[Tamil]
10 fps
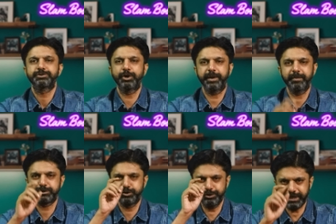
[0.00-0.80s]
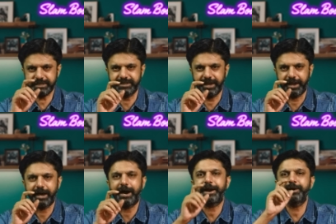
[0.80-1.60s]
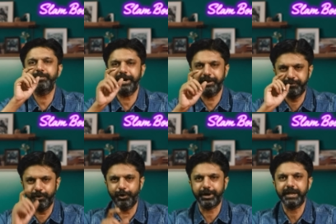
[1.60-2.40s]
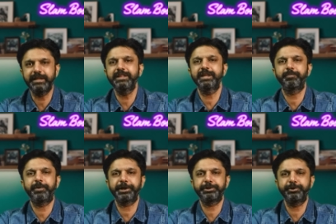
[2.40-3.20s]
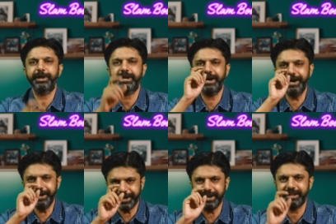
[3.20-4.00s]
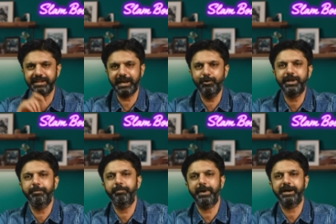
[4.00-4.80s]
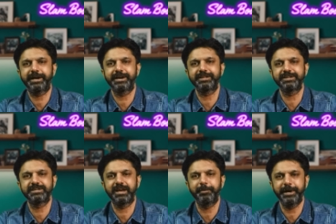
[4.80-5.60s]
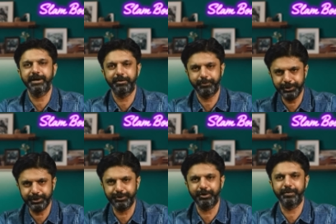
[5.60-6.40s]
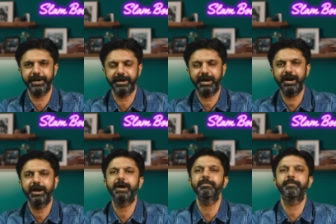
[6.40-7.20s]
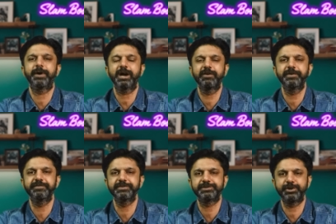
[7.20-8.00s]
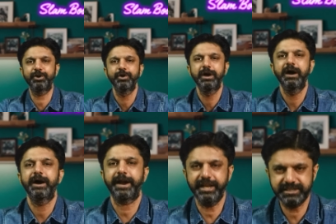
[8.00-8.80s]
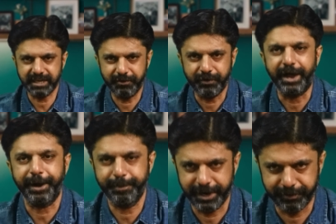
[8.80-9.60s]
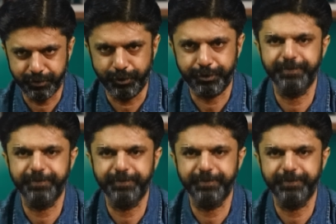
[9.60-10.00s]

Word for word: ஸோ நம்ம சுந்தர் சி அரண்மனை ஃபோர் இந்த படத்தோட என்ட்ரி எந்த அளவுக்கு இம்பாக்டா இருந்துச்சு அப்படின்னு நம்ம புரிஞ்சுக்கணும் அப்படின்னா நம்ம பார்க்க வேண்டிய விஷயம் ரைஸ் ஆஃப் அரண்மனை ஃபோர்